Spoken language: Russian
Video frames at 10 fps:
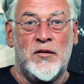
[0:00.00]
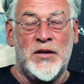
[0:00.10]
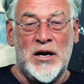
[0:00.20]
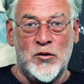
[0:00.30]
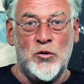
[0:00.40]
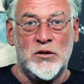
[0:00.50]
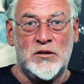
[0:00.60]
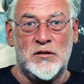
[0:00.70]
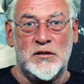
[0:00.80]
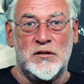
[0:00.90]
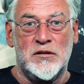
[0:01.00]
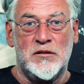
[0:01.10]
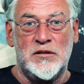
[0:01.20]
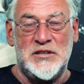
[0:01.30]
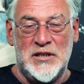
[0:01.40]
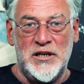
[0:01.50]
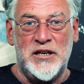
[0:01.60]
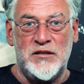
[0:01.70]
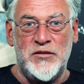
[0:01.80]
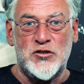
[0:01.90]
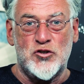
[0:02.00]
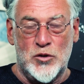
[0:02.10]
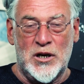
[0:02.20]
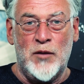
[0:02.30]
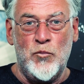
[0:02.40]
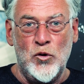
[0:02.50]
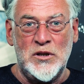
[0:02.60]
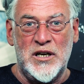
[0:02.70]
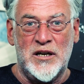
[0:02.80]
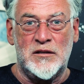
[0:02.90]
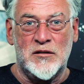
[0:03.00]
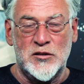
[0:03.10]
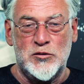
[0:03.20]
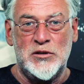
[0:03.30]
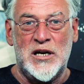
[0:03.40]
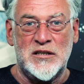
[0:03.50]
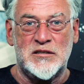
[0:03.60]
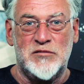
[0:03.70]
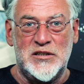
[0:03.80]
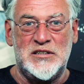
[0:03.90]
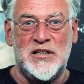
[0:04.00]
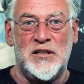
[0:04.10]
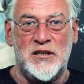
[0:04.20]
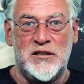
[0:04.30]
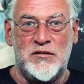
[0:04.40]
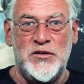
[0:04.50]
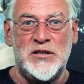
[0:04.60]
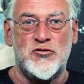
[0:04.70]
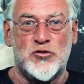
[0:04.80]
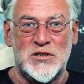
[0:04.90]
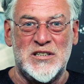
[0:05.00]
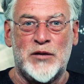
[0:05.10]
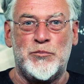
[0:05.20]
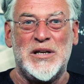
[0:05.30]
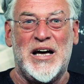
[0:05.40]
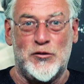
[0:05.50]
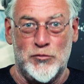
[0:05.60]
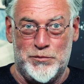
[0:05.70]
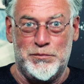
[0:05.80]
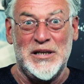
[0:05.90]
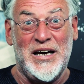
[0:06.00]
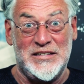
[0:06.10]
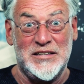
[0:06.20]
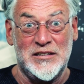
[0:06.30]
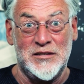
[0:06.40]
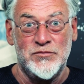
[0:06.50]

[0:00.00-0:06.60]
«народ делает вид, что работает, государство делает вид, что зарплату платит.